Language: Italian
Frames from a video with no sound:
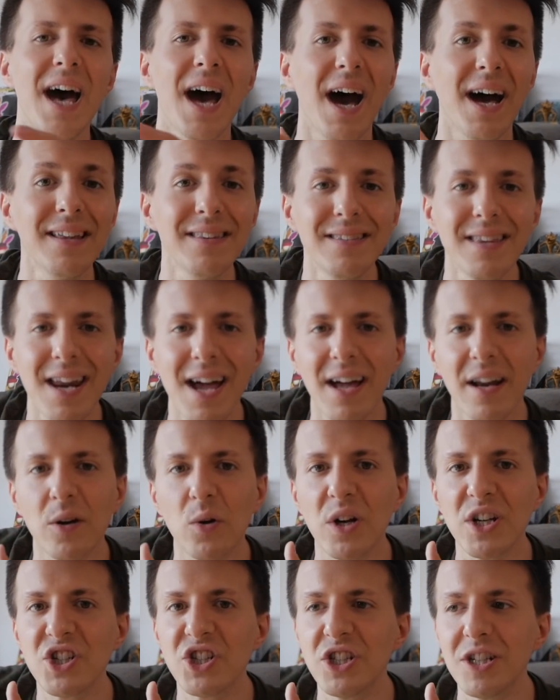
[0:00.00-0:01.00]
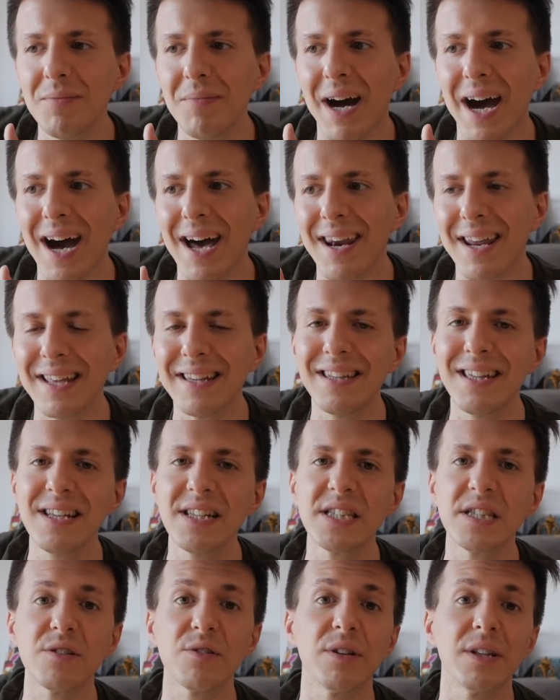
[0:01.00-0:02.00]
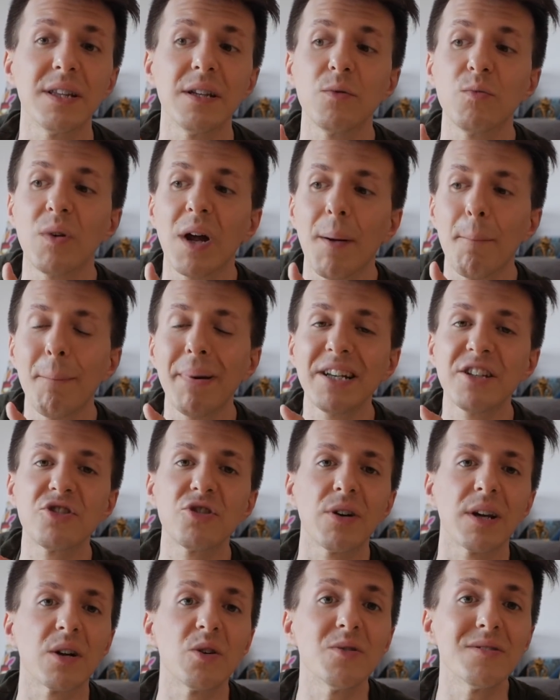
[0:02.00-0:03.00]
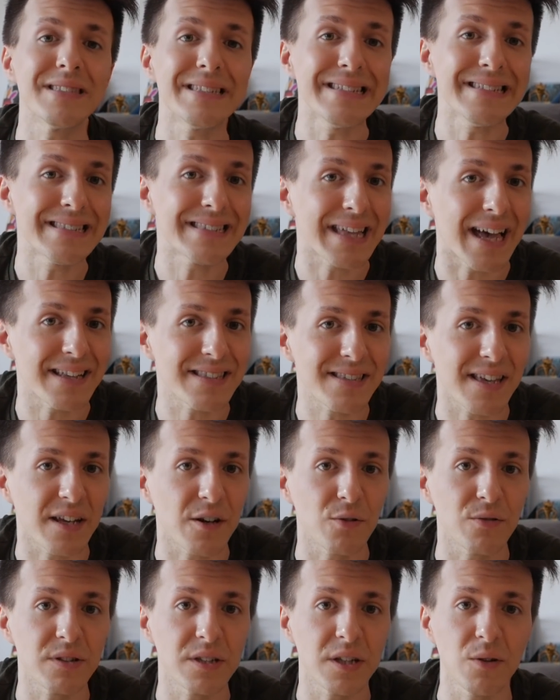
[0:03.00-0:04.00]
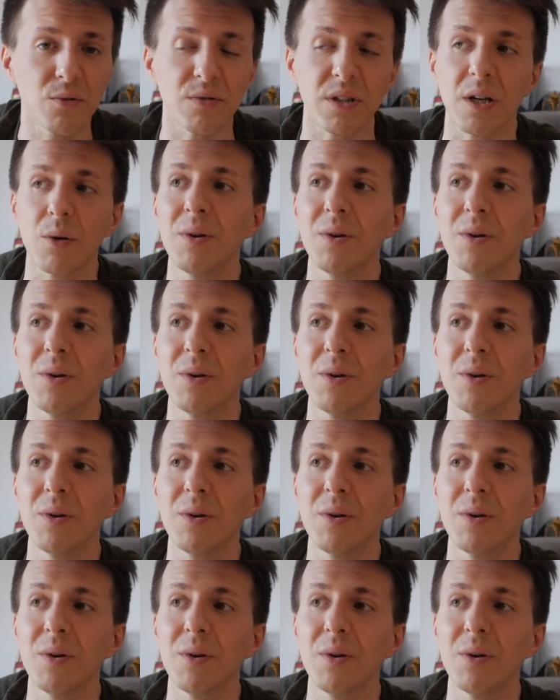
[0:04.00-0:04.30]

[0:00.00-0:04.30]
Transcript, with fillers: andranno a scemare in direzione di una maggiore consistenza di contenuti,